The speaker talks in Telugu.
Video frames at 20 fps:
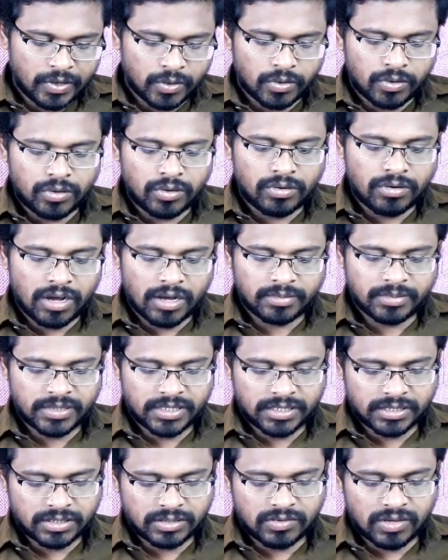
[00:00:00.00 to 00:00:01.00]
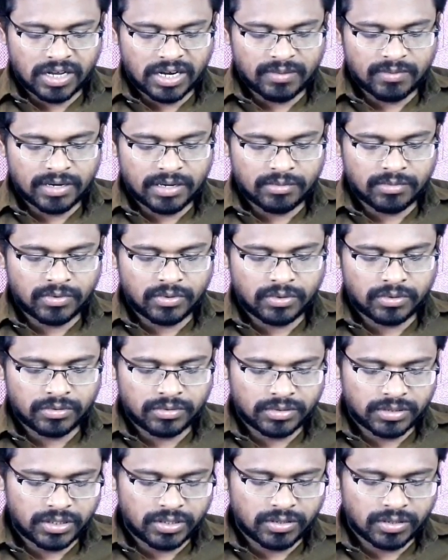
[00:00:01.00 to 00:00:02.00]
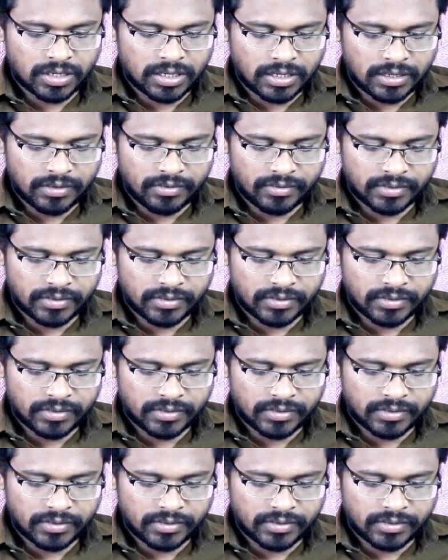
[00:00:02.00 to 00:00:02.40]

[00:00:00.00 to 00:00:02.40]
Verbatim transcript: రెండు ఆప్షన్స్ ద్వారా మనము దీని యొక్క